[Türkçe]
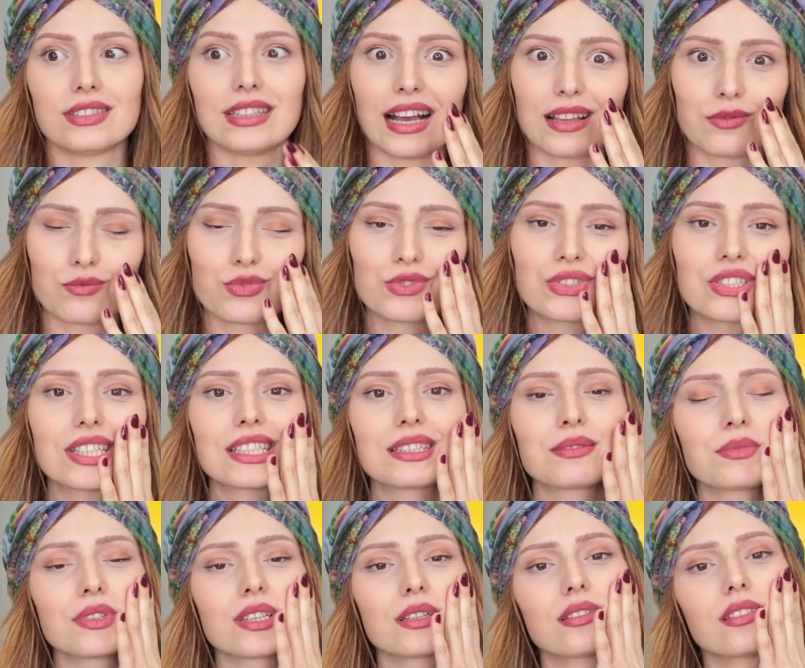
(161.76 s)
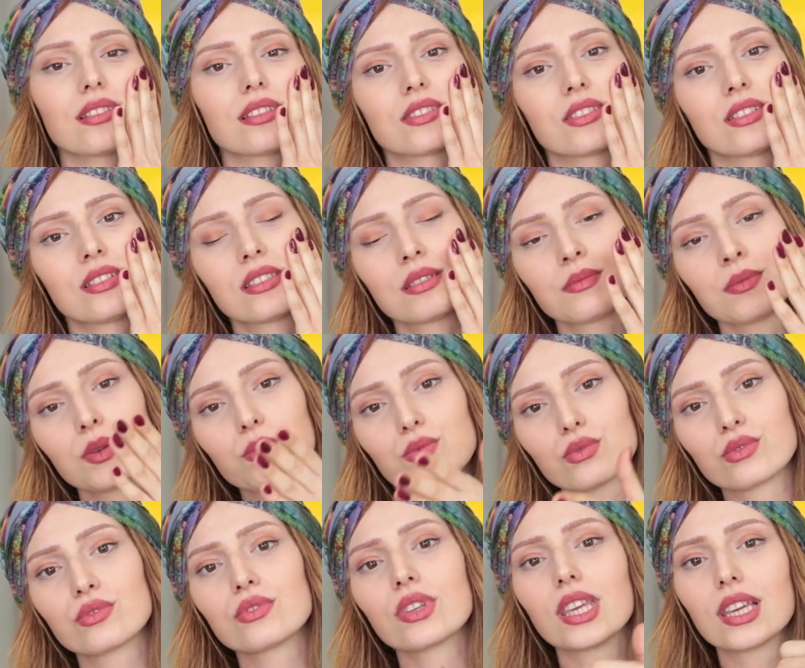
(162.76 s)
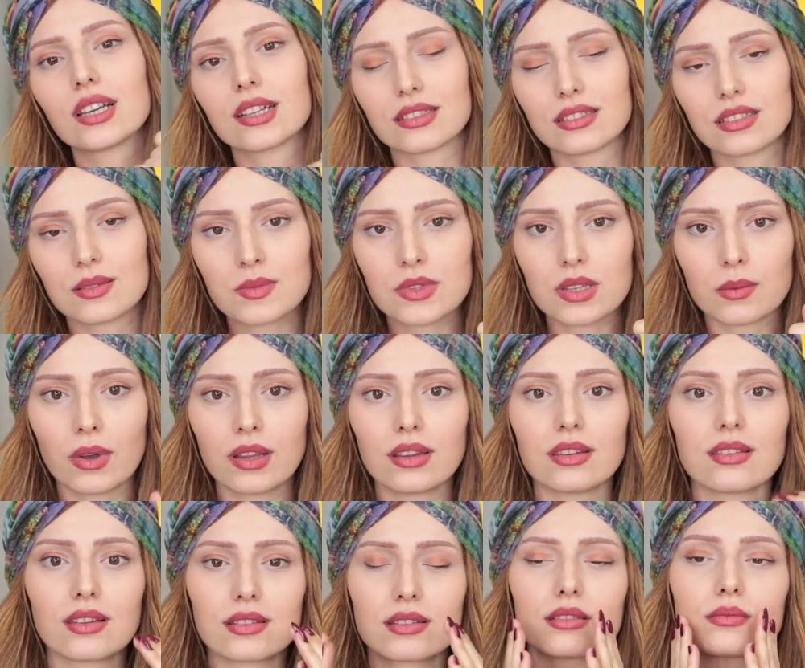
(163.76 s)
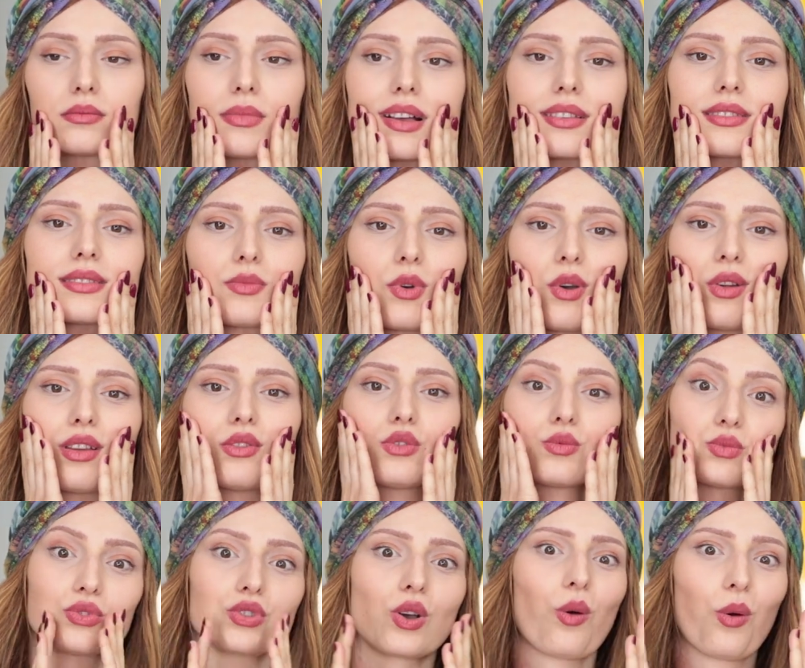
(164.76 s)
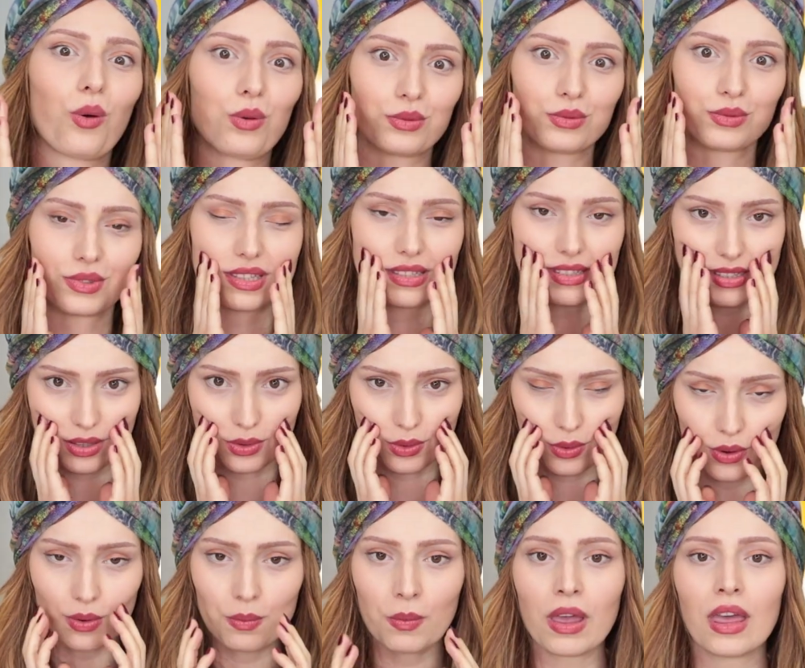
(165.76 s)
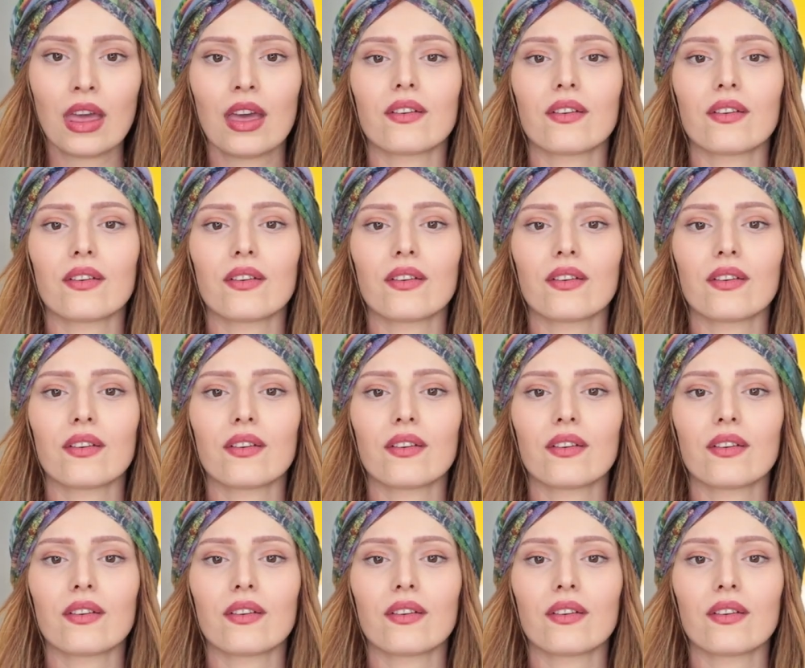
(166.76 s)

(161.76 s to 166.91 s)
yani bunu cildimle cildimi bununla yıkadığım zaman inanılmaz böyle yumuşak olduğunu hissediyorum.